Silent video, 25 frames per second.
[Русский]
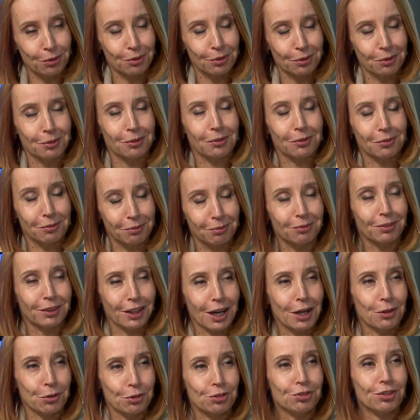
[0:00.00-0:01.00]
э,
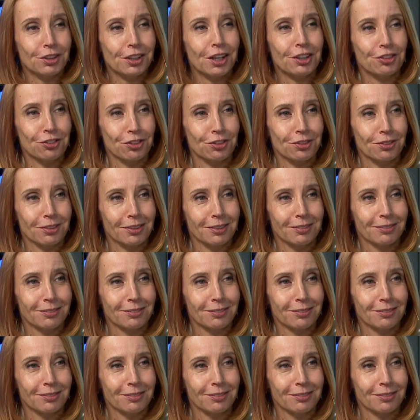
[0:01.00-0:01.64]
хорошего качества.